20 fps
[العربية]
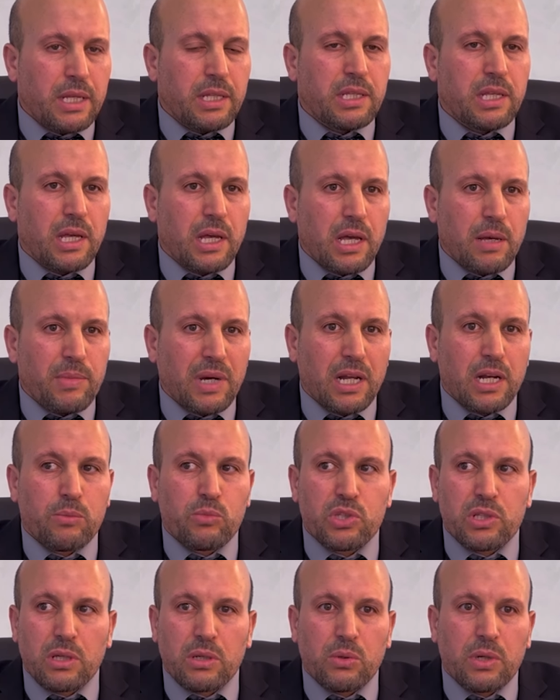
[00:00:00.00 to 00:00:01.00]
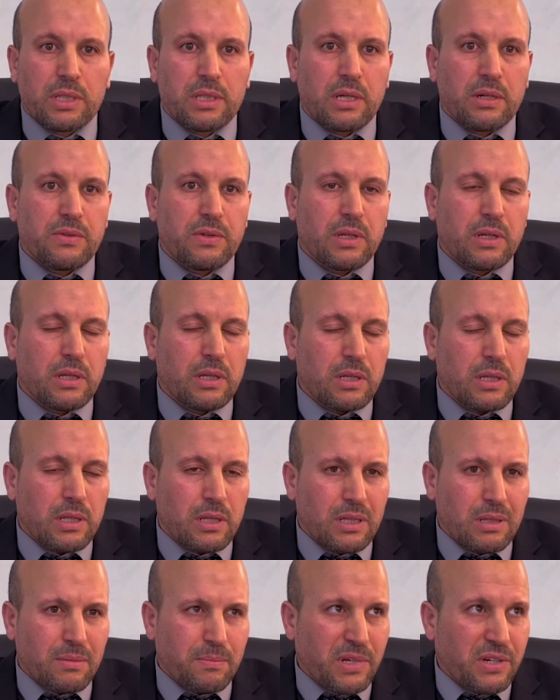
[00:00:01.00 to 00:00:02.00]
تام على مستوى
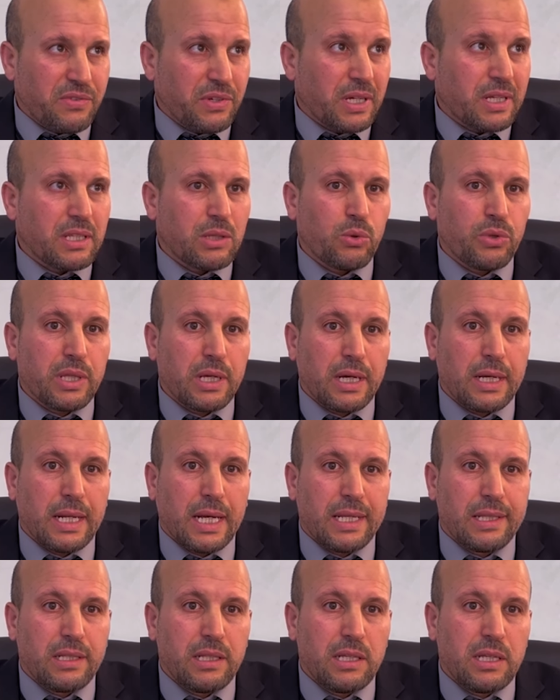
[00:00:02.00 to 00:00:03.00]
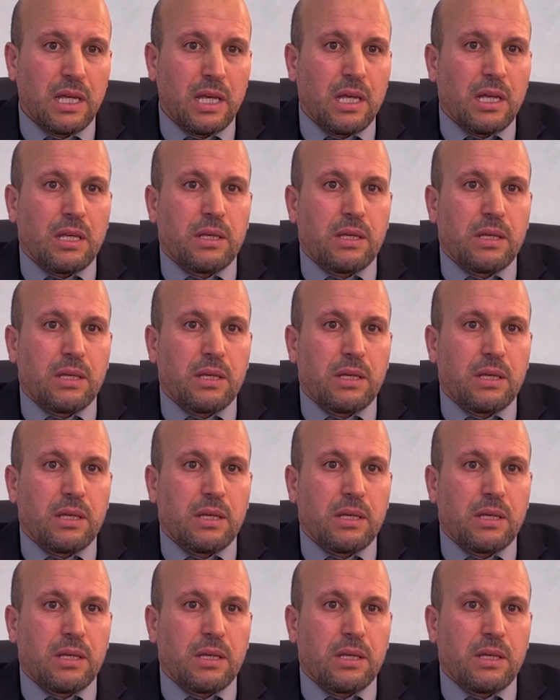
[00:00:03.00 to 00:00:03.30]
آه، مرفق التوثيق العدلي